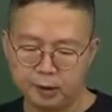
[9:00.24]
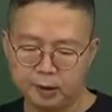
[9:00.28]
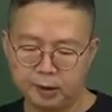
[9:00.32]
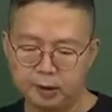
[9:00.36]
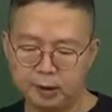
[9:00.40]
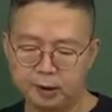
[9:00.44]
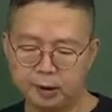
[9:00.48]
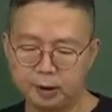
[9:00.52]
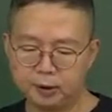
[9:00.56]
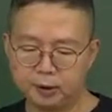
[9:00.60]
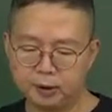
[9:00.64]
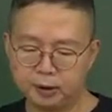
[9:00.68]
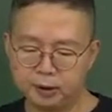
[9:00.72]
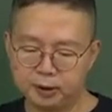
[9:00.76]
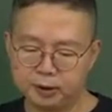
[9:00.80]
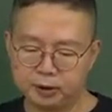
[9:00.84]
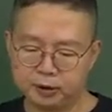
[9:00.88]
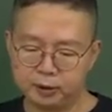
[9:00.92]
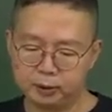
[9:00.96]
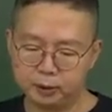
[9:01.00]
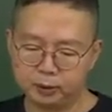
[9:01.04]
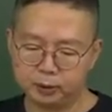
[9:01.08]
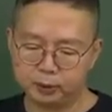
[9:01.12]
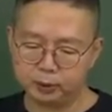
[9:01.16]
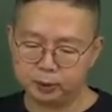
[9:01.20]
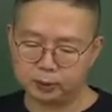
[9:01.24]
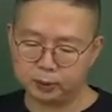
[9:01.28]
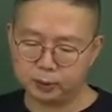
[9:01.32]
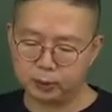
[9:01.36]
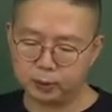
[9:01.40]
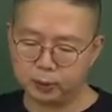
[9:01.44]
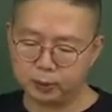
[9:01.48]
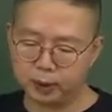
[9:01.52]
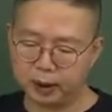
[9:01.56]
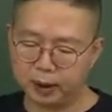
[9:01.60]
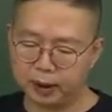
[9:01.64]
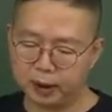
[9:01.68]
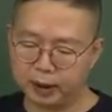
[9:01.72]
이거는
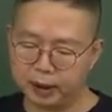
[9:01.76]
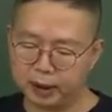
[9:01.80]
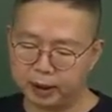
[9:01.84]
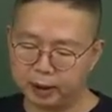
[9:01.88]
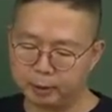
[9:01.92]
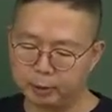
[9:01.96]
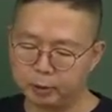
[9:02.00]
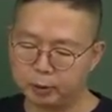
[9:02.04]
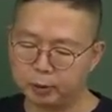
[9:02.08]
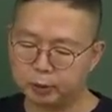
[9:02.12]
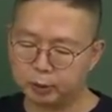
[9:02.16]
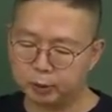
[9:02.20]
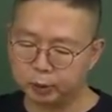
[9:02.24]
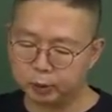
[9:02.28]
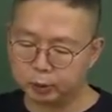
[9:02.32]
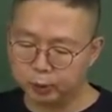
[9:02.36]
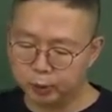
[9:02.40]
시소수송으로 얘기한다면 수송